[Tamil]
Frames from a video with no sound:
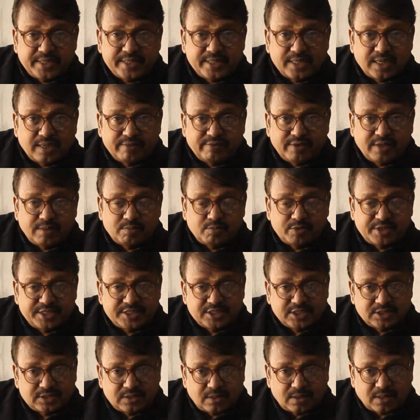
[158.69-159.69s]
பெரிய அளவில்
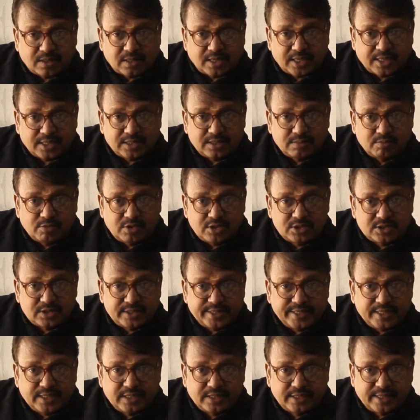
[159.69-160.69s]
முயற்சி தொடர்றாங்க அந்த புல்
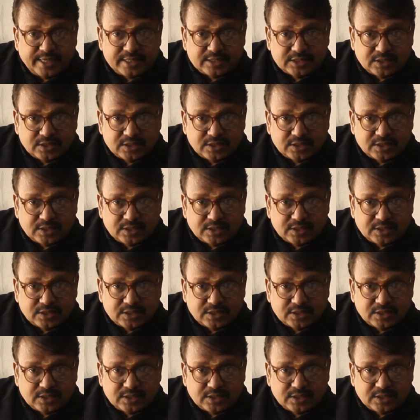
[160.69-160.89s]
ஸ்ட்ரீட்